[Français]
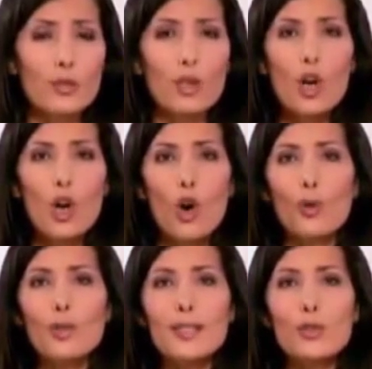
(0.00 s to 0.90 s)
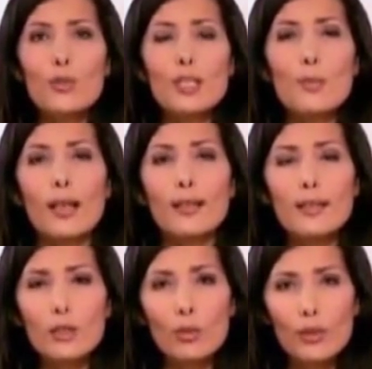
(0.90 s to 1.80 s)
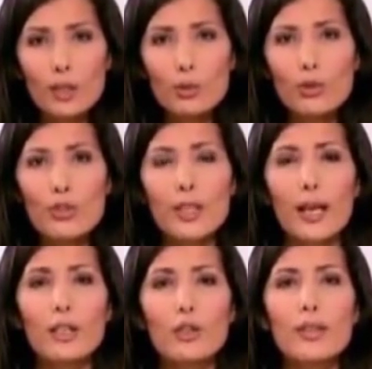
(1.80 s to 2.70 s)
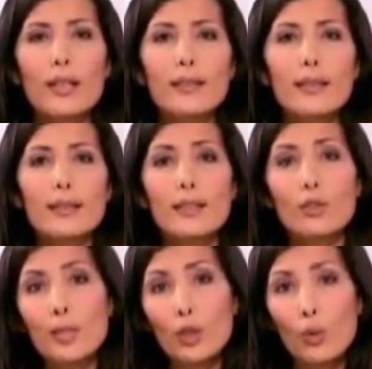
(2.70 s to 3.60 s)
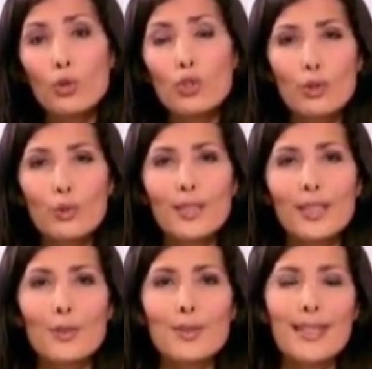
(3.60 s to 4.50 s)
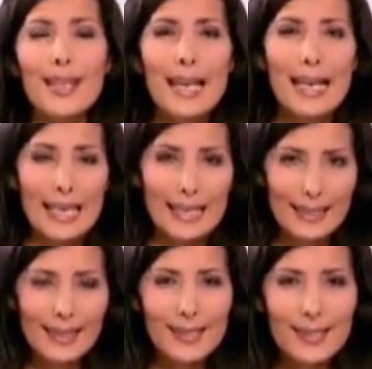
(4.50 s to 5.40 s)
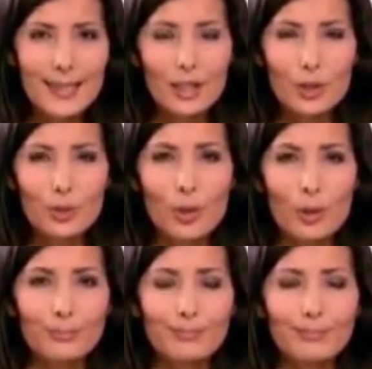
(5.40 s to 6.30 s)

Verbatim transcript: au processus démocratique. On écoute le général Konaté, il était au micro de Jean-Luc Aiguesier et d'Alexis Delcourt.